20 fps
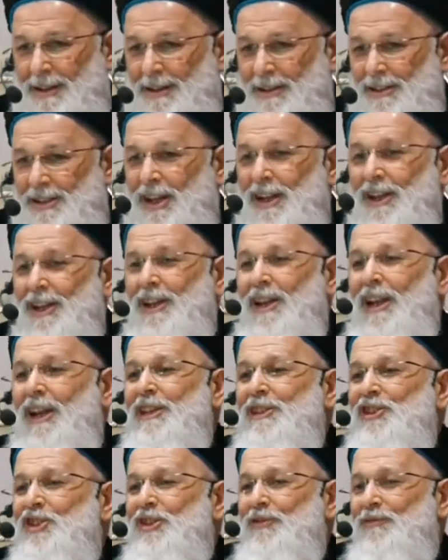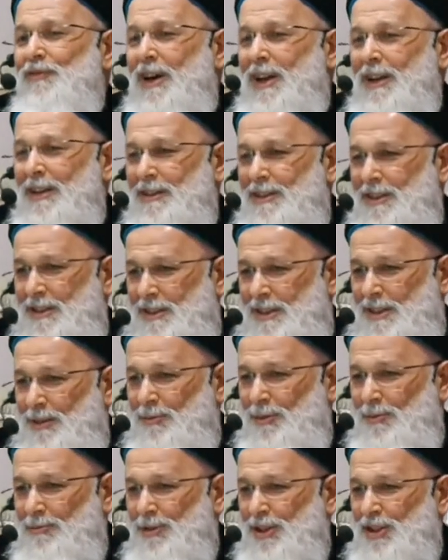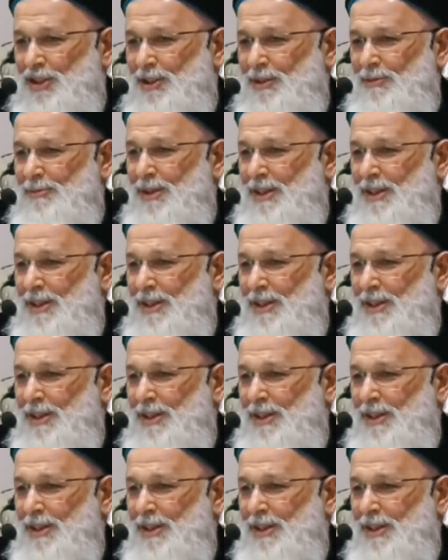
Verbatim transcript: Senin elin şifalıdır. Kimin başını